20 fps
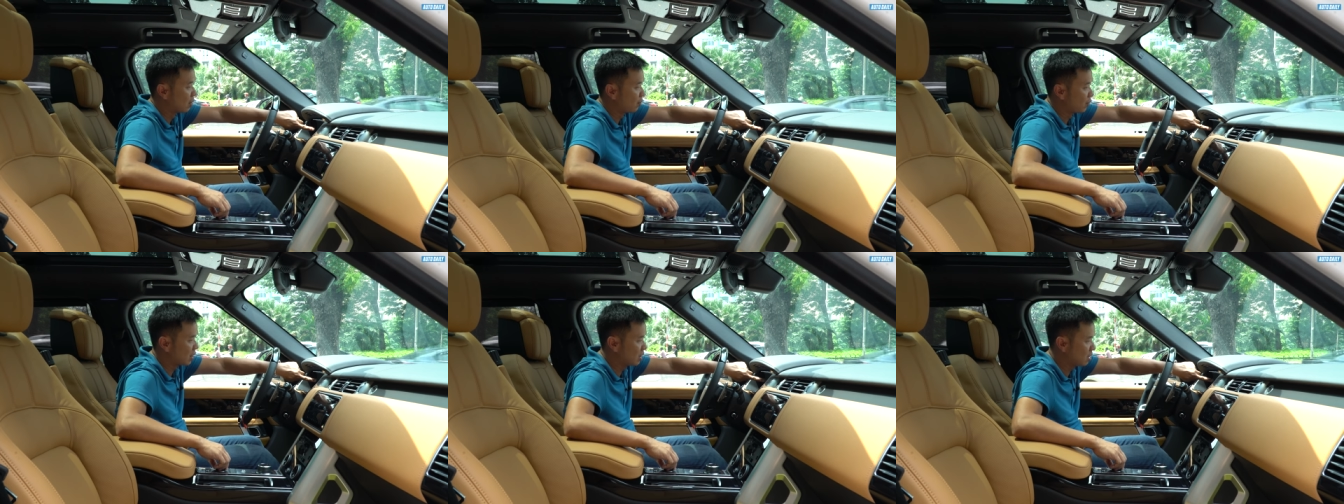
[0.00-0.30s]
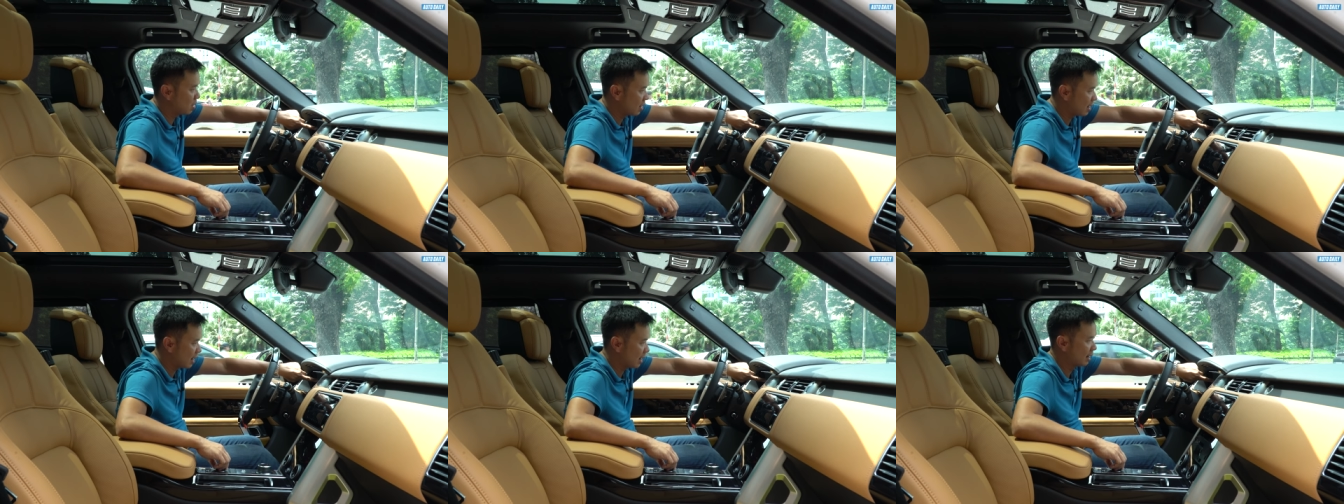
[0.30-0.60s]
phía
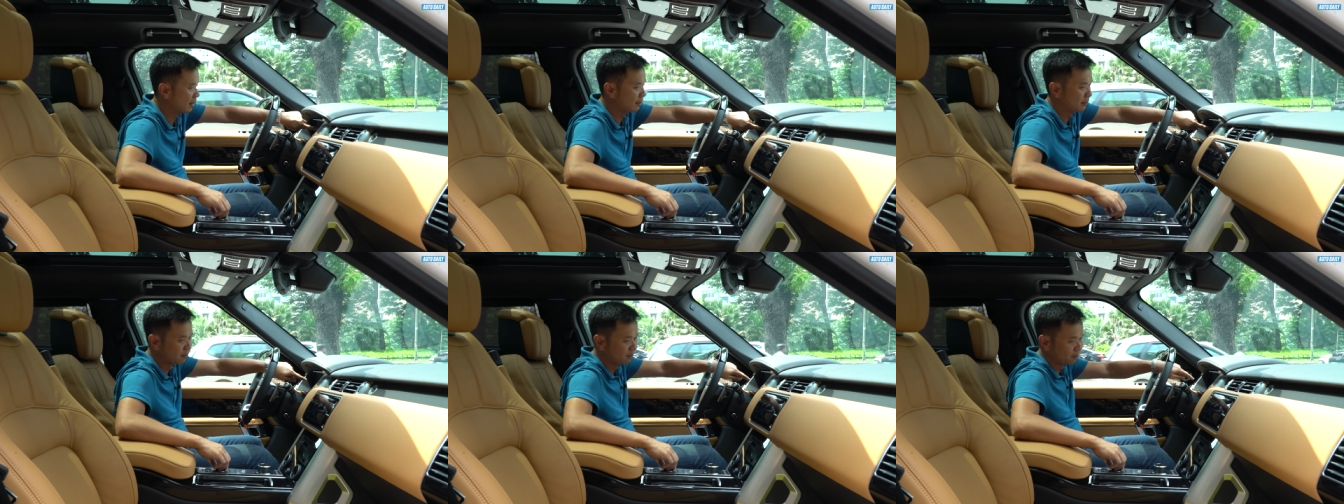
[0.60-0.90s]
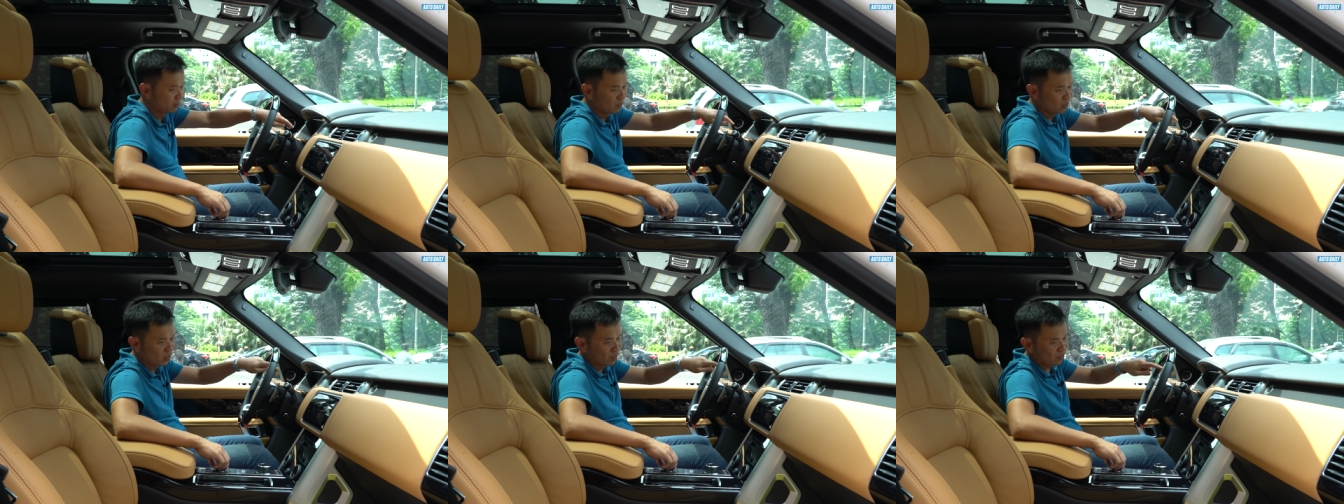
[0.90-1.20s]
trước này
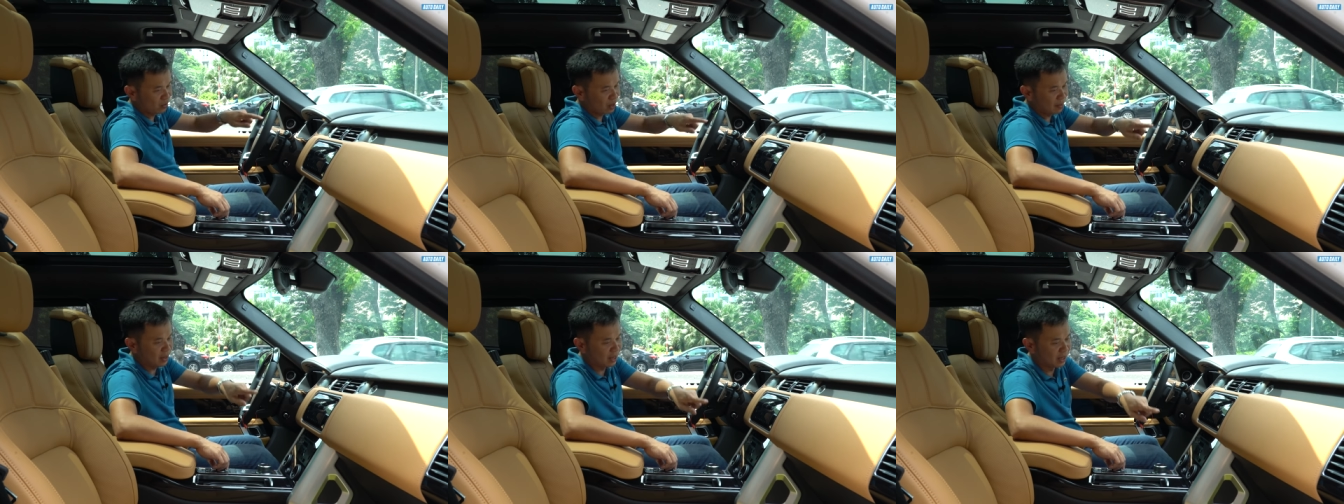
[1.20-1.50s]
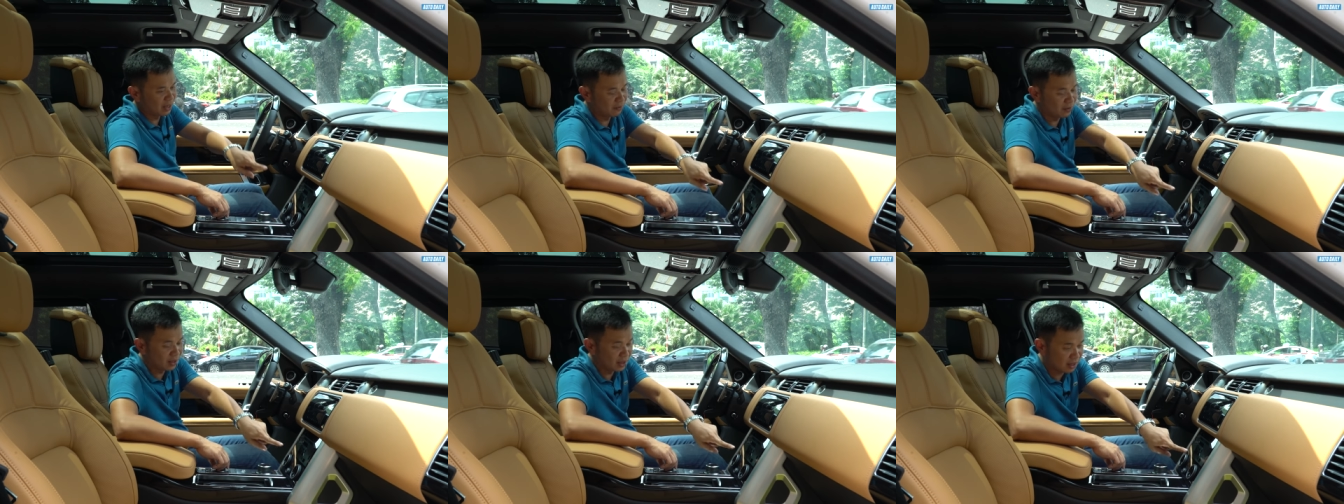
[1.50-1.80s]
và
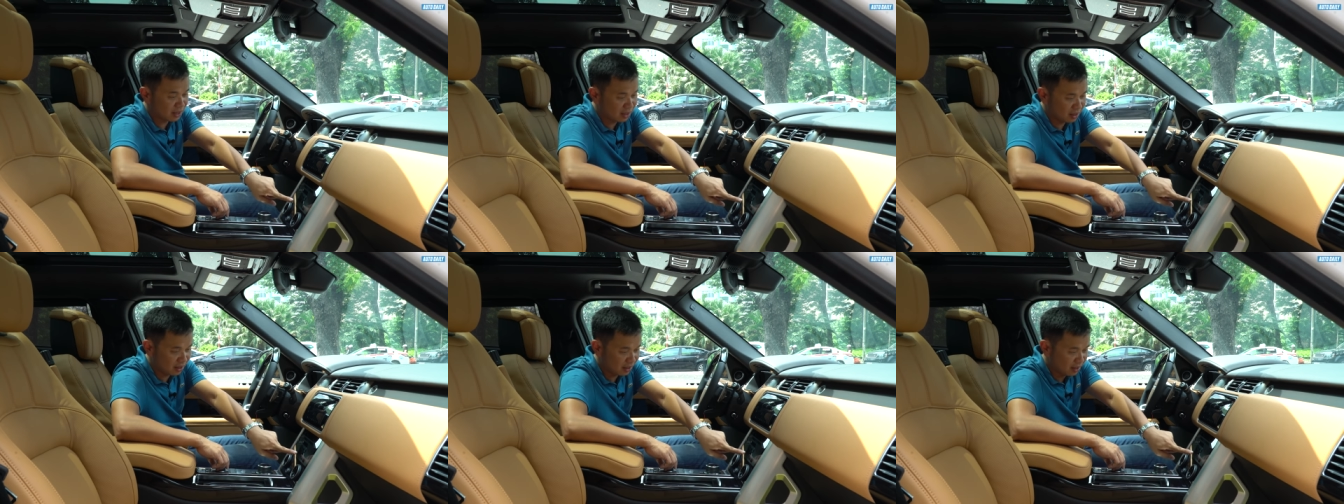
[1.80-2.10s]
màn hình phía